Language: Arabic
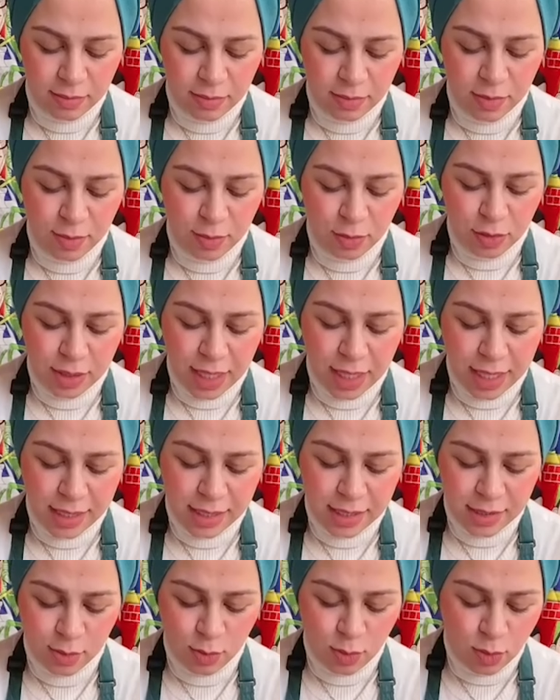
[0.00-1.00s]
بمنتهى
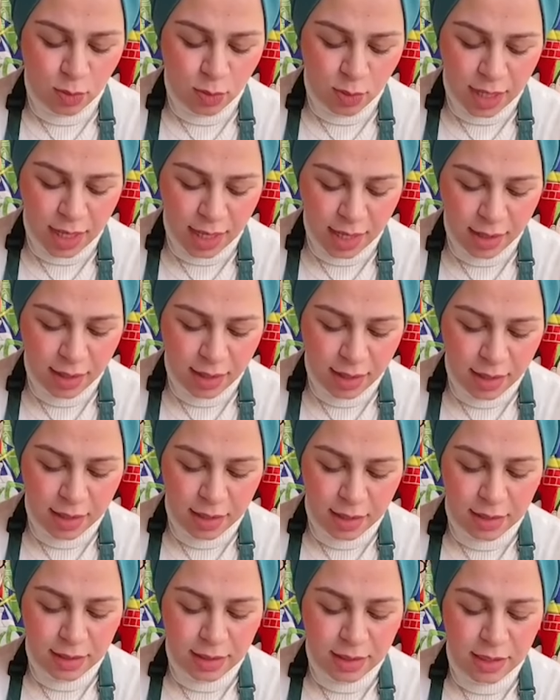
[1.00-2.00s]
السهوله
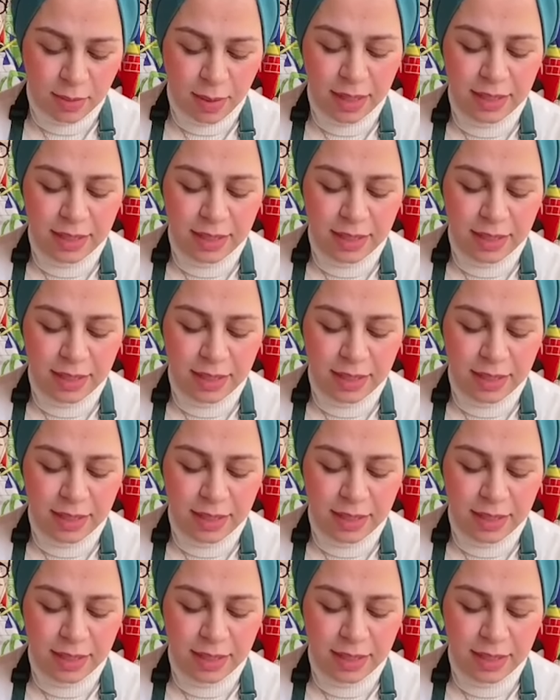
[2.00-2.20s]
دي بقى